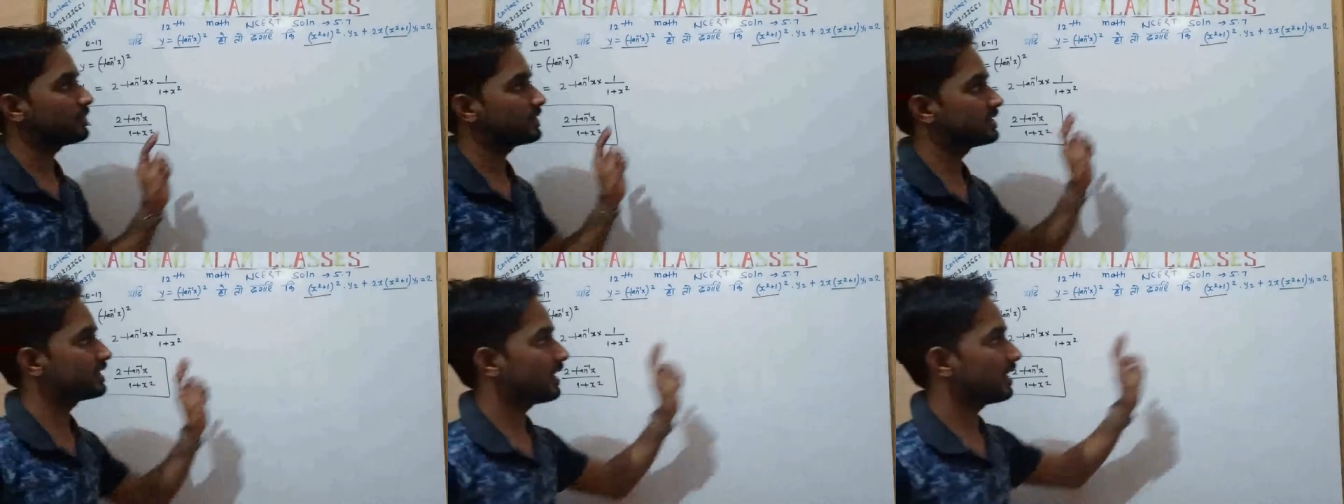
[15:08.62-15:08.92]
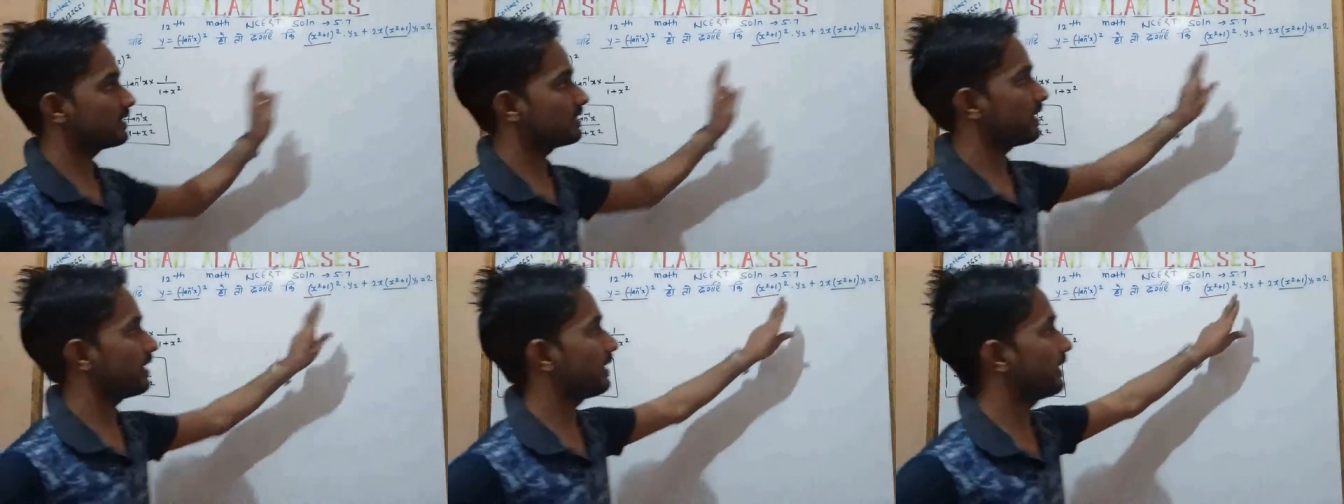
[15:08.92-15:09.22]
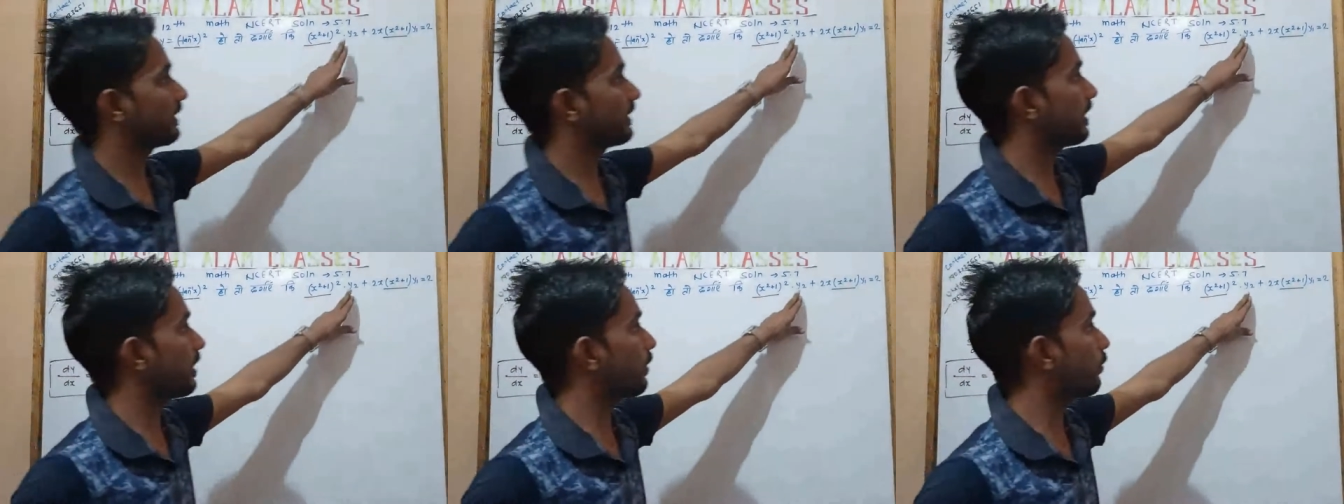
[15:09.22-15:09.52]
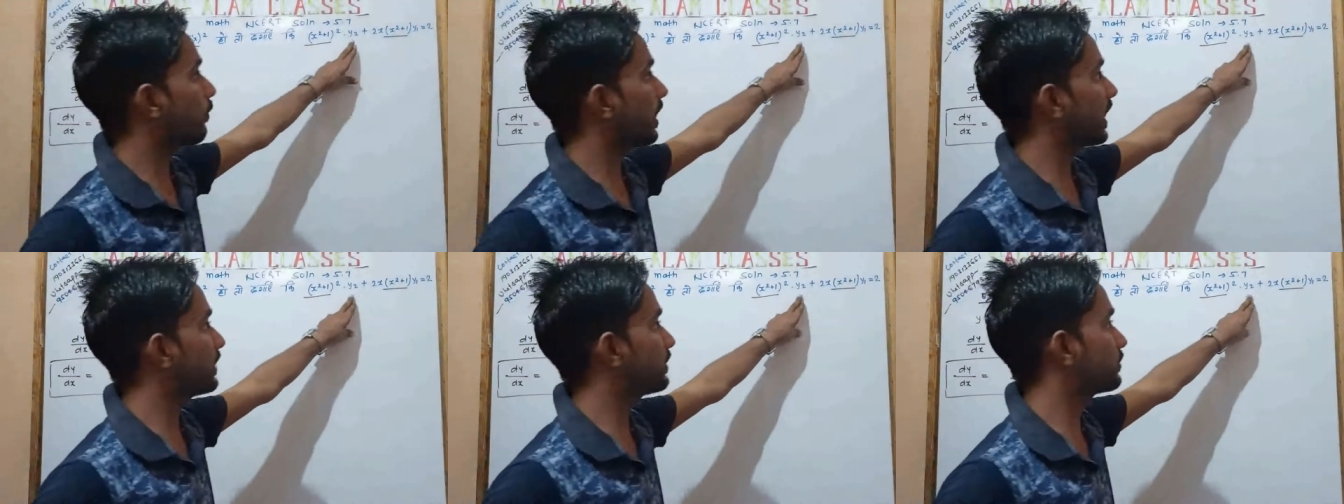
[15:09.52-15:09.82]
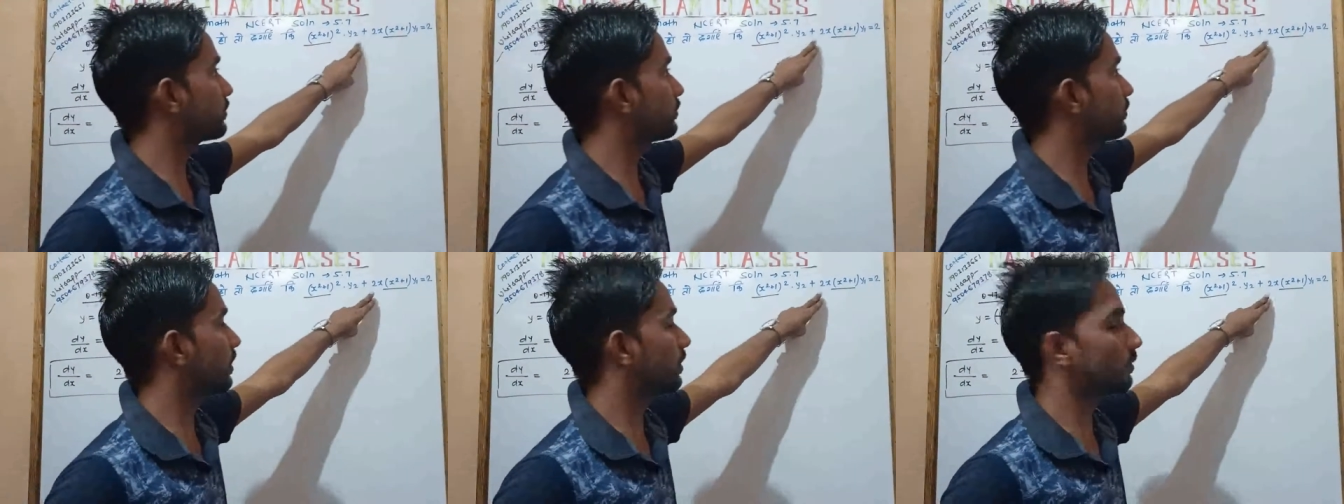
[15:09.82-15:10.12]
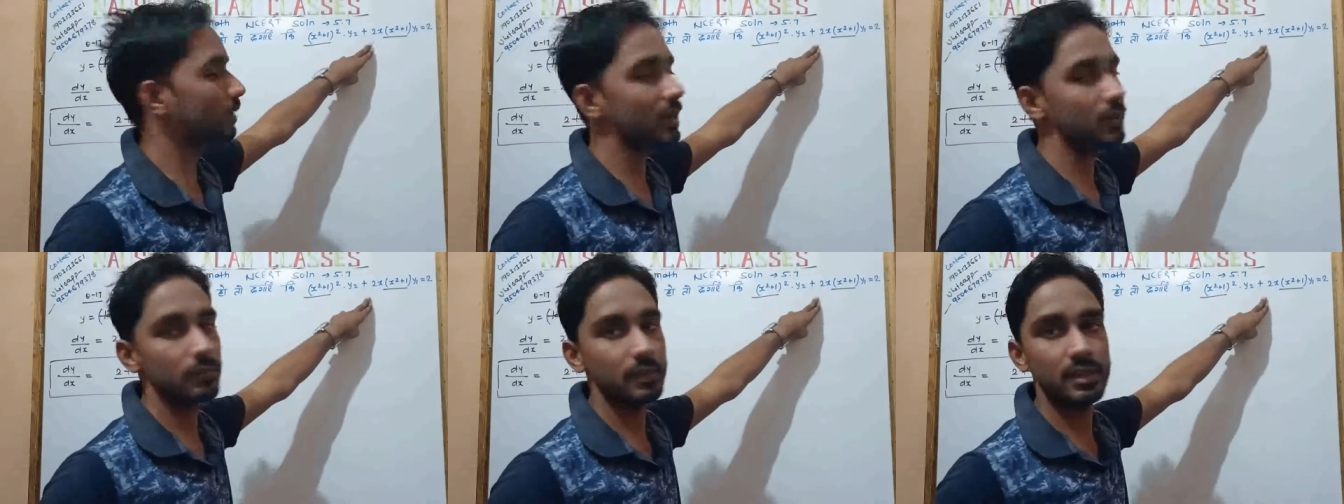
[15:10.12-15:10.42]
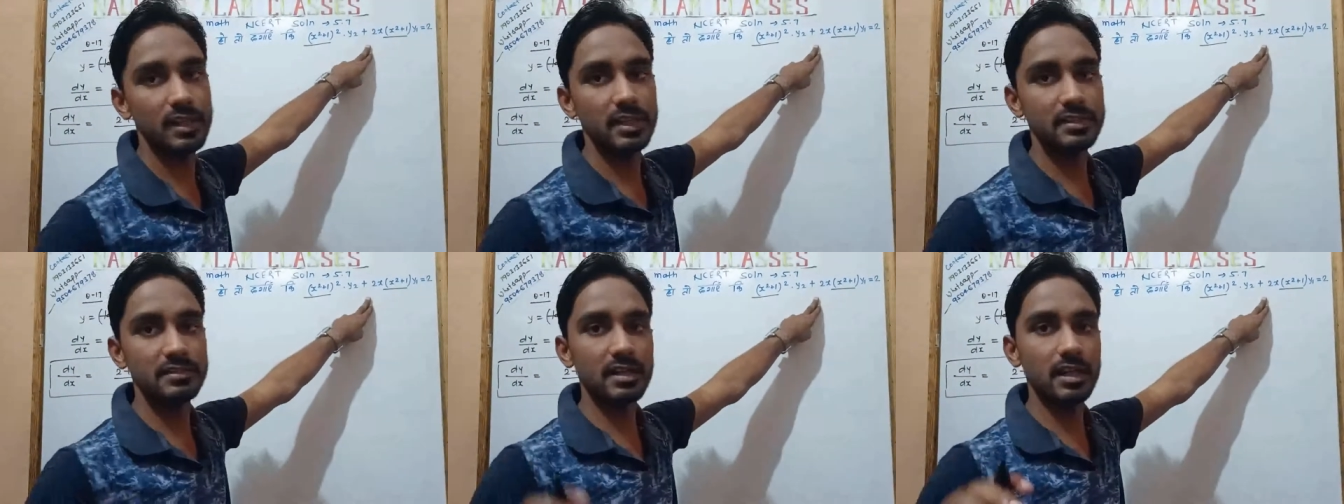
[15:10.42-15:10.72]
पे जहाँ जहाँ लिखा है वाई टू और वाई वन
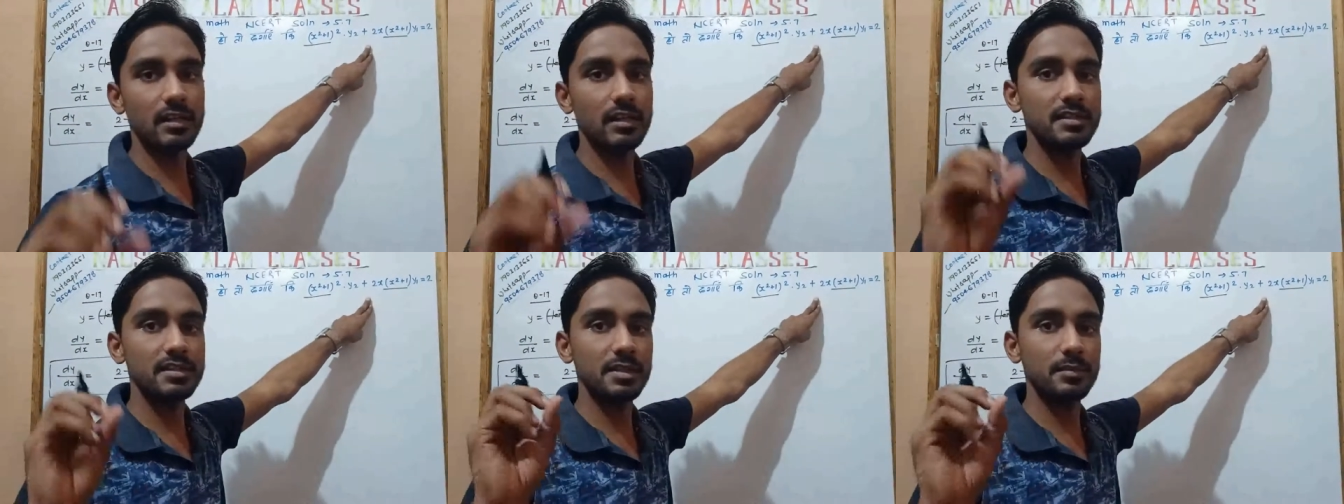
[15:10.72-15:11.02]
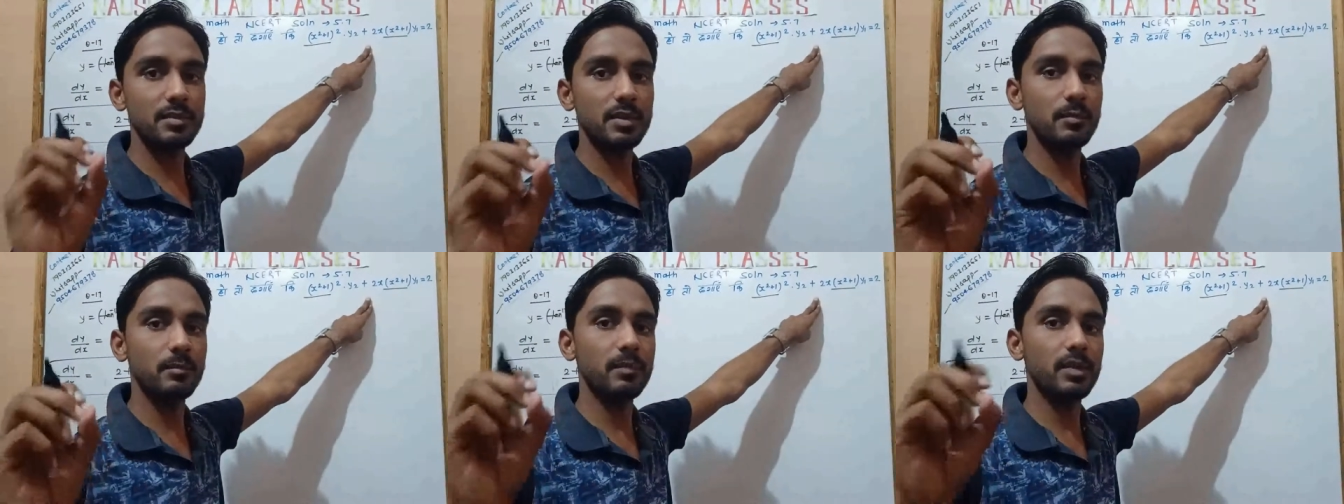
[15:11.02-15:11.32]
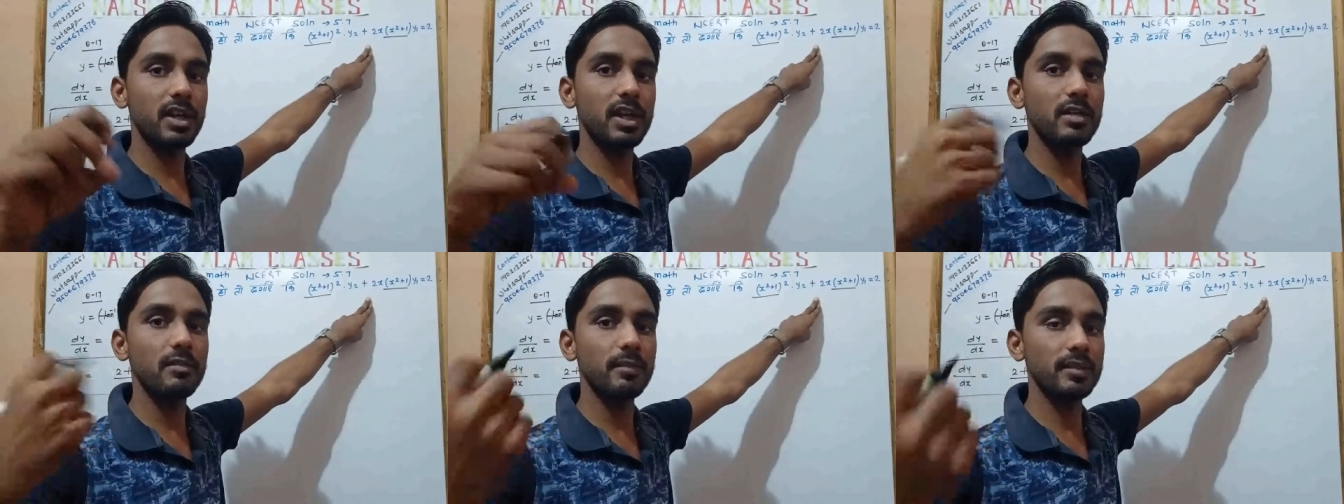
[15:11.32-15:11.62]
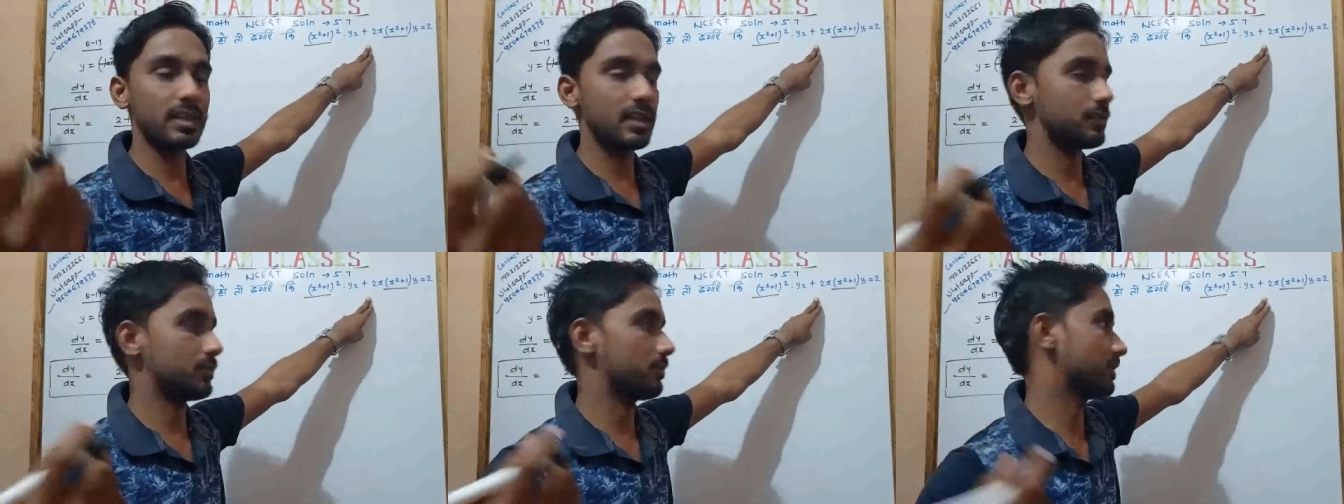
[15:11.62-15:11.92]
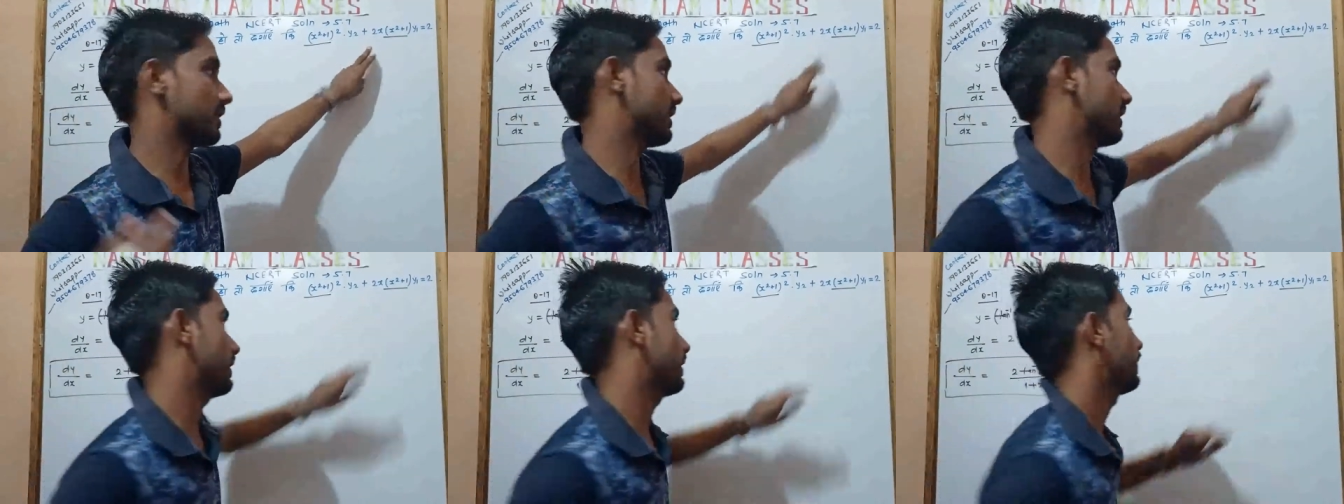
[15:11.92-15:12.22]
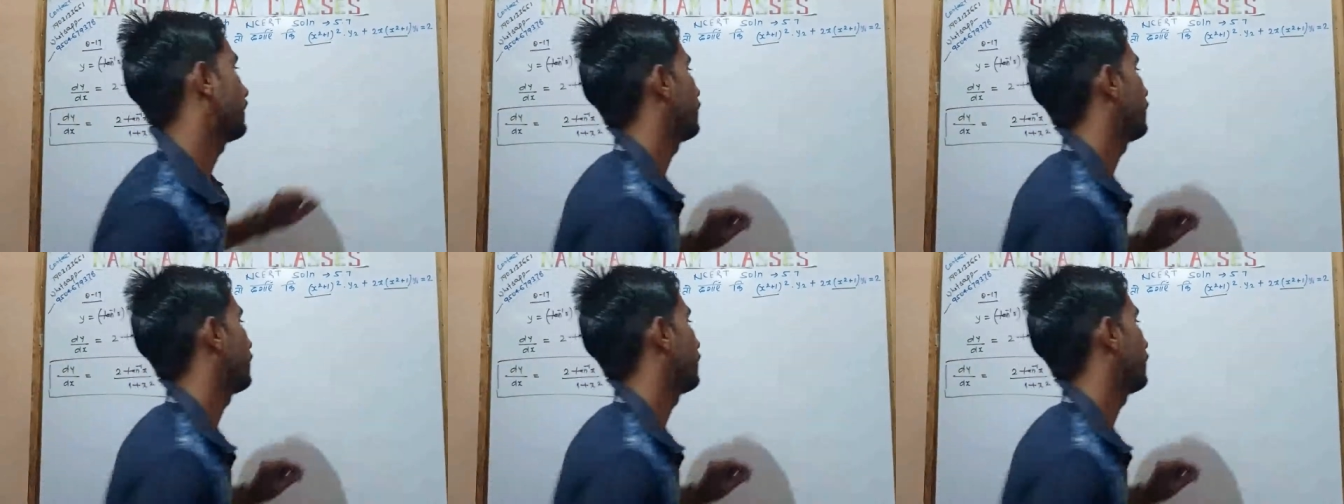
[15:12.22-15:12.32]
ये इसका कंसेप्ट हम पहले ही बता चुके हैं